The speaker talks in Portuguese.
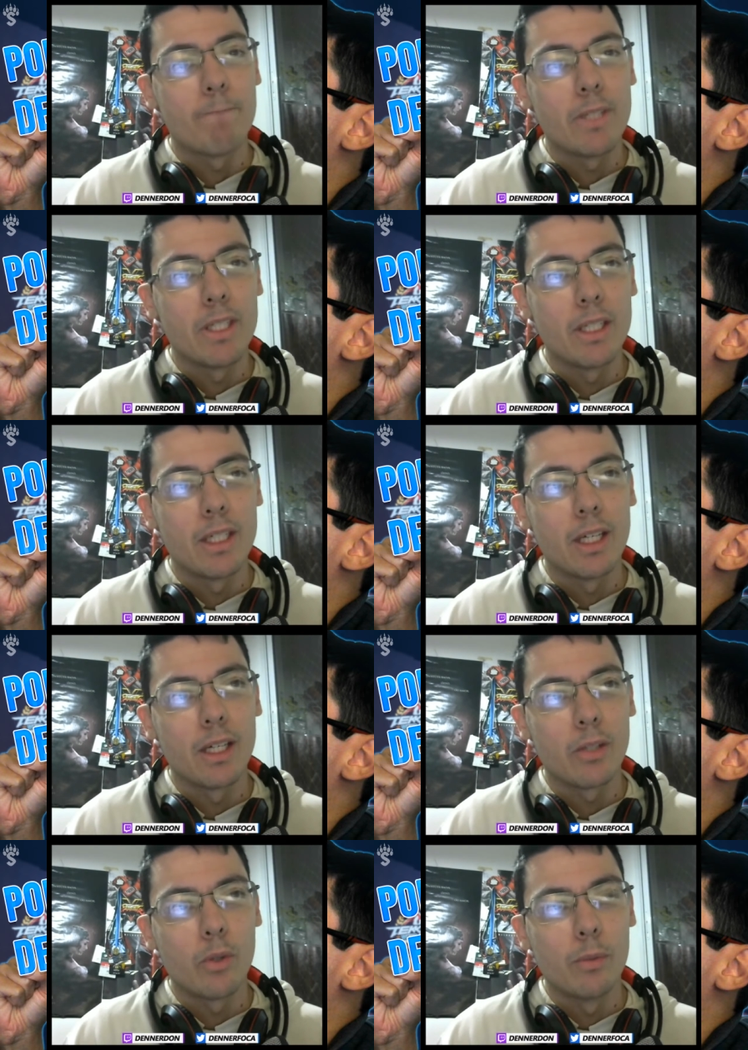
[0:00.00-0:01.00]
e
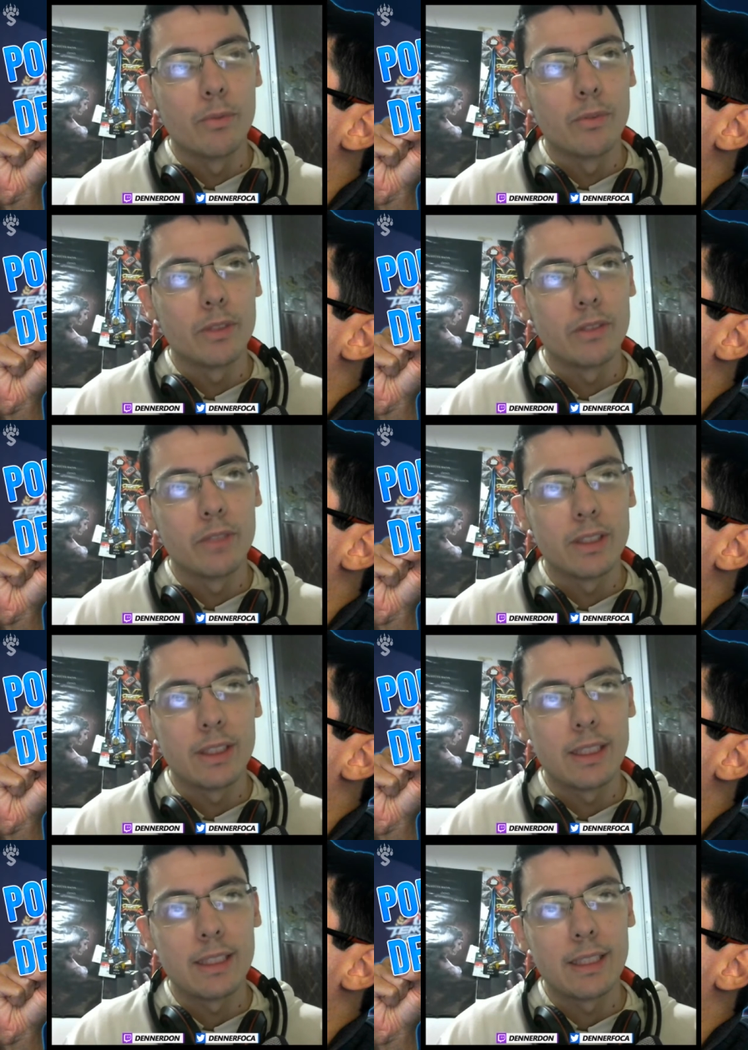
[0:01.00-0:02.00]
é como se
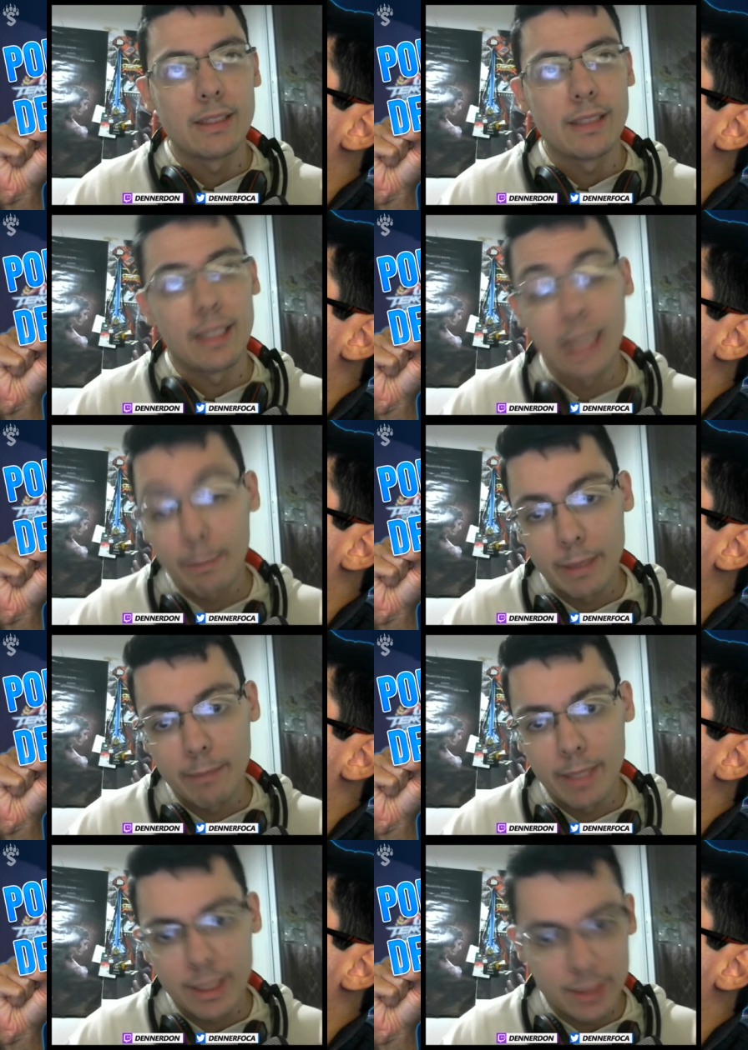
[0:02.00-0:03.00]
você se adapta
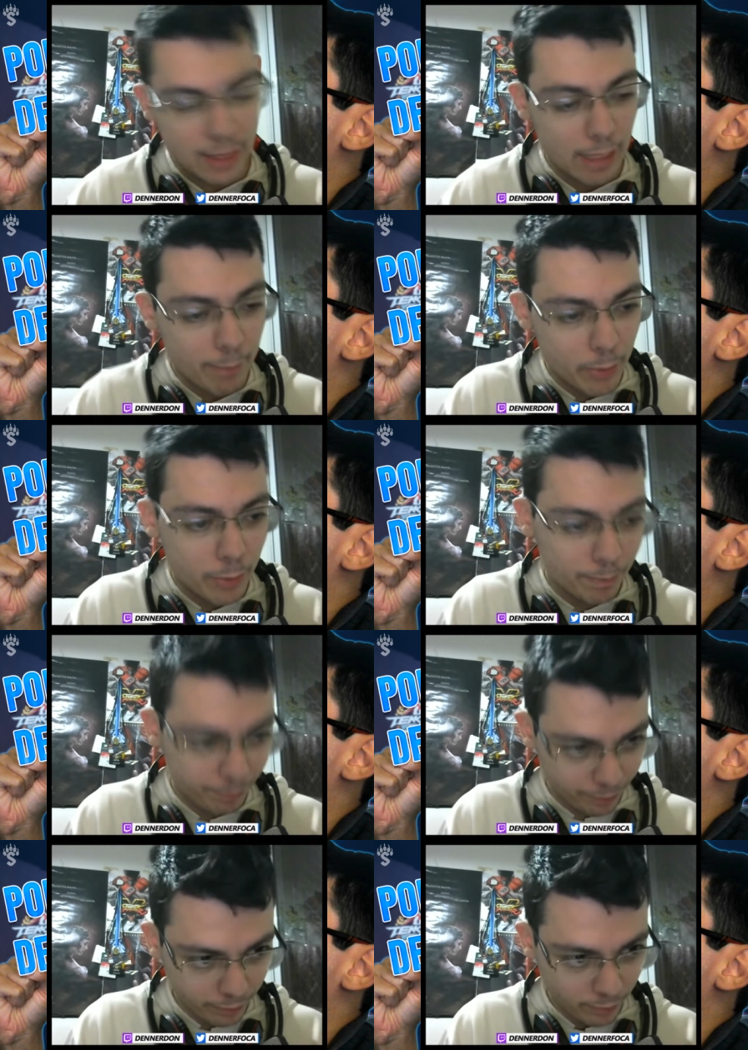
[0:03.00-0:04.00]
mais rápido
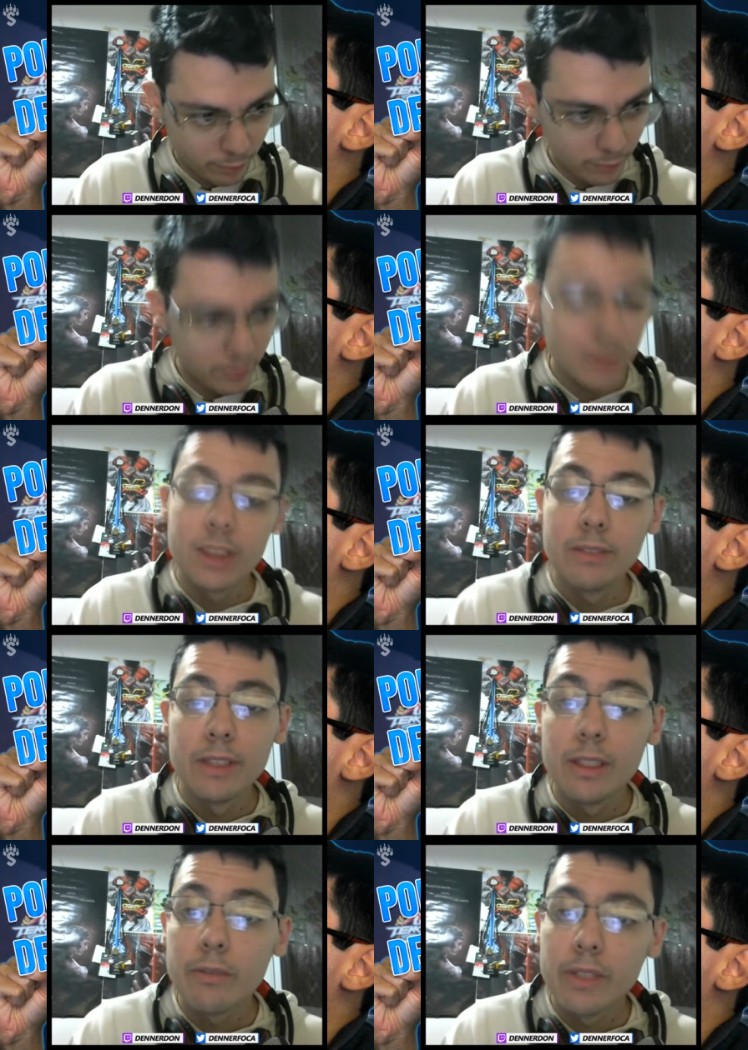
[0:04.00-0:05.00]
e se
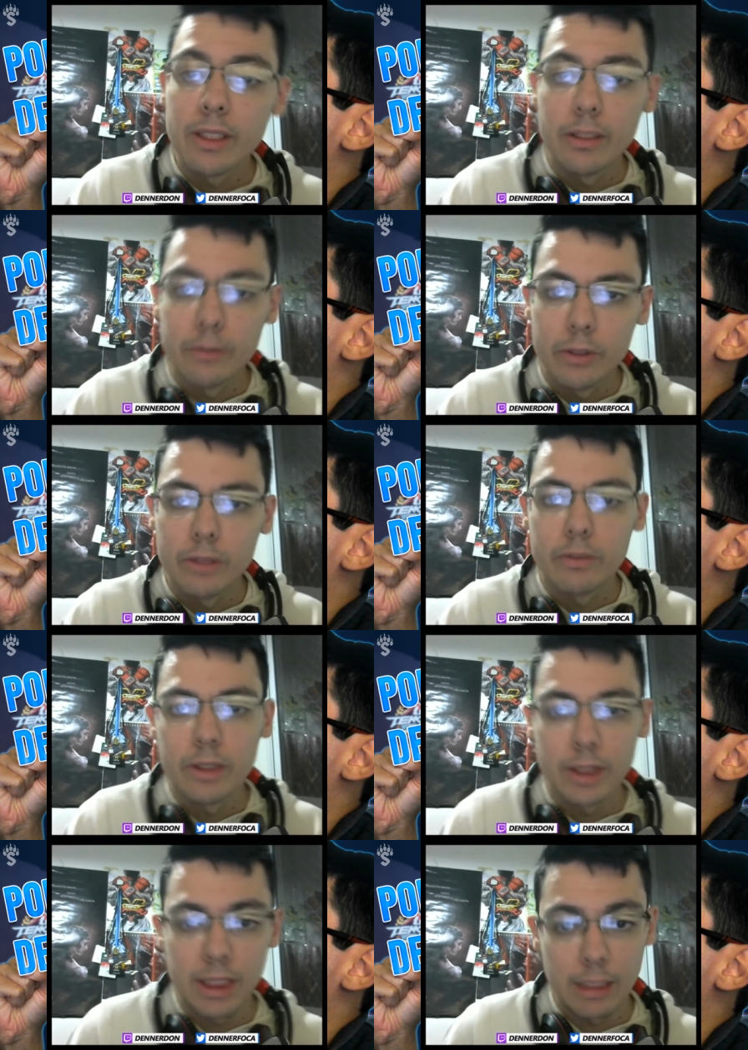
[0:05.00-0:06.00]
você não fica nervoso
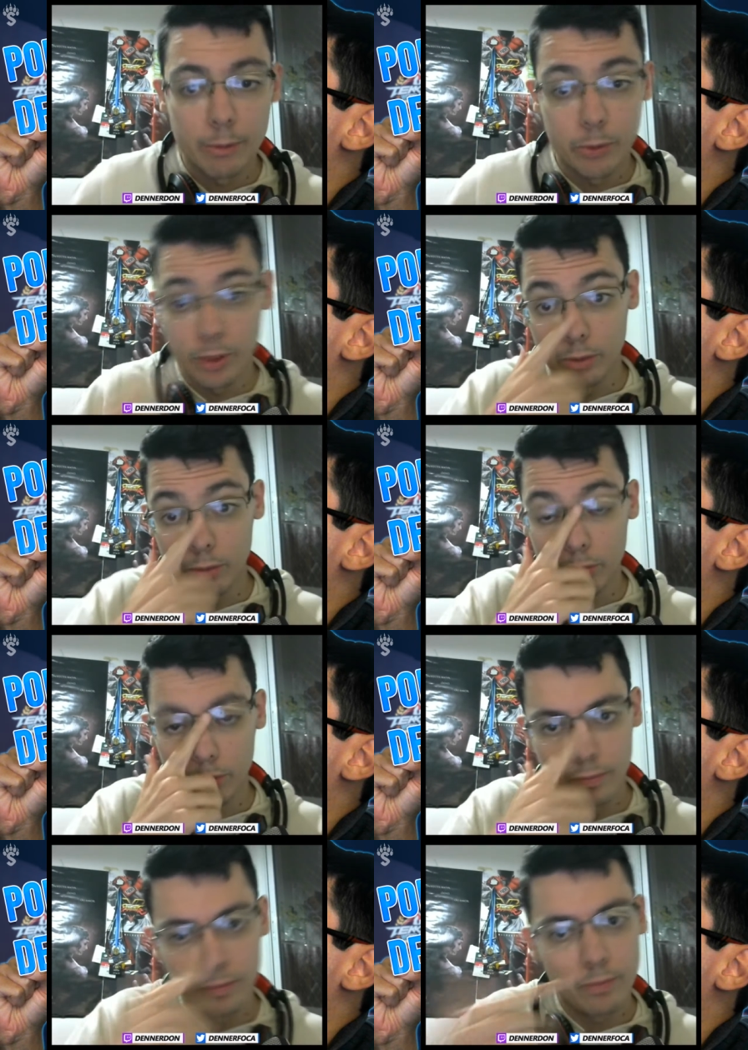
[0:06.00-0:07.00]
você acaba jogando
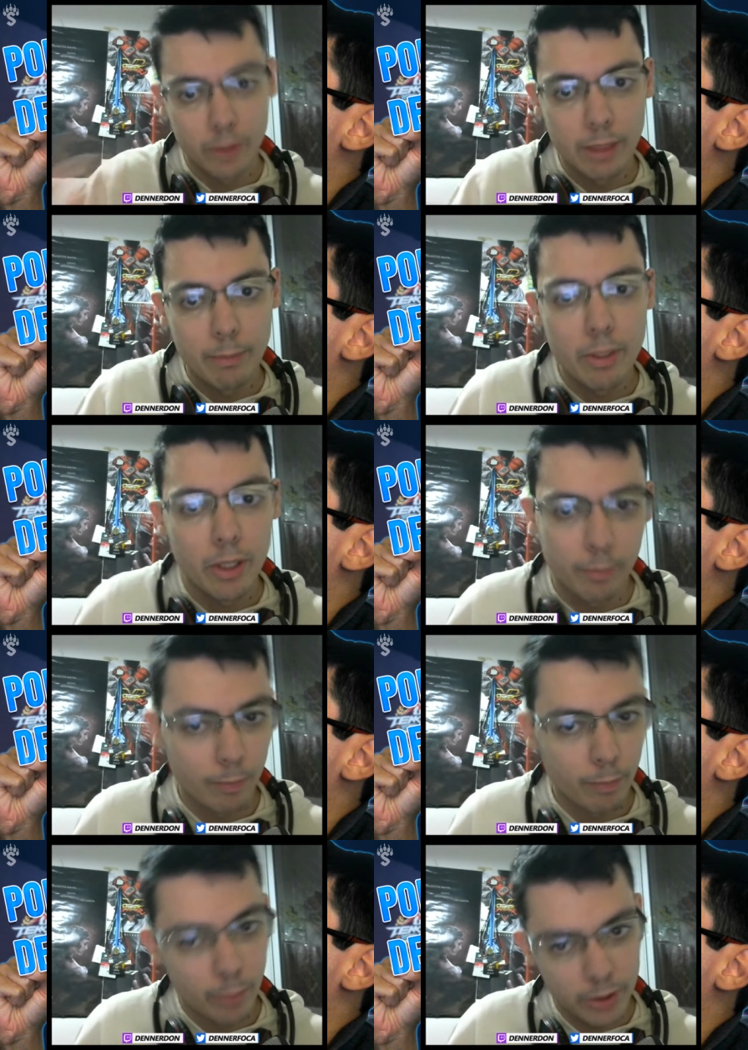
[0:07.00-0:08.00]
você é melhor
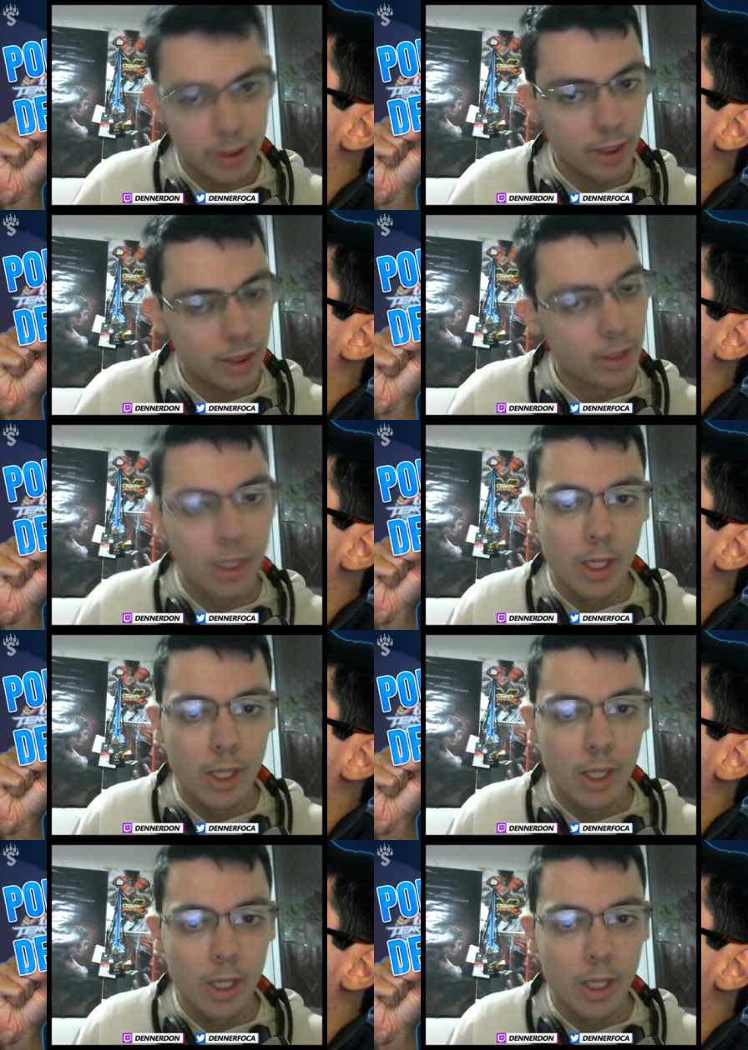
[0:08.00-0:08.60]
pode ser que